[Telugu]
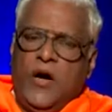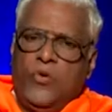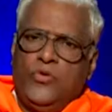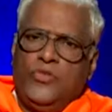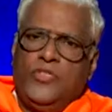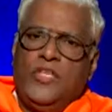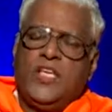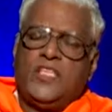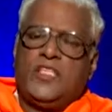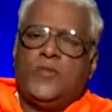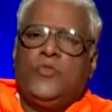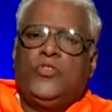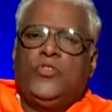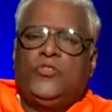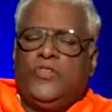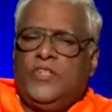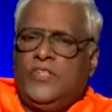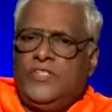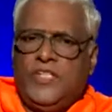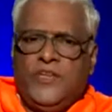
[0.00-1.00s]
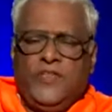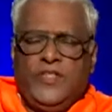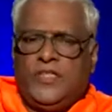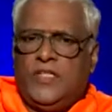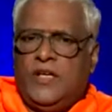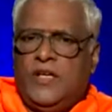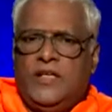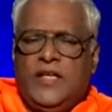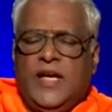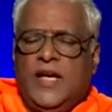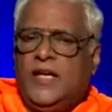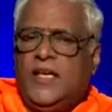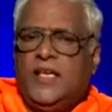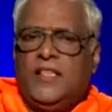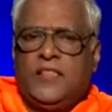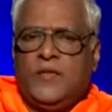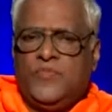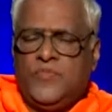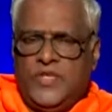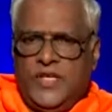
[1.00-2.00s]
ఆ ఉద్దేశంతో జీవితాన్ని
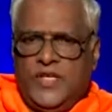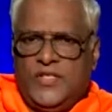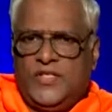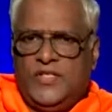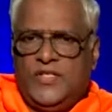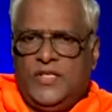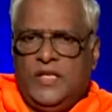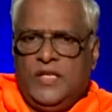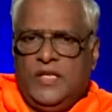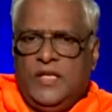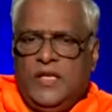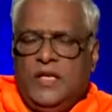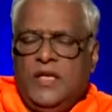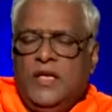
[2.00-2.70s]
అంకితం చేసింది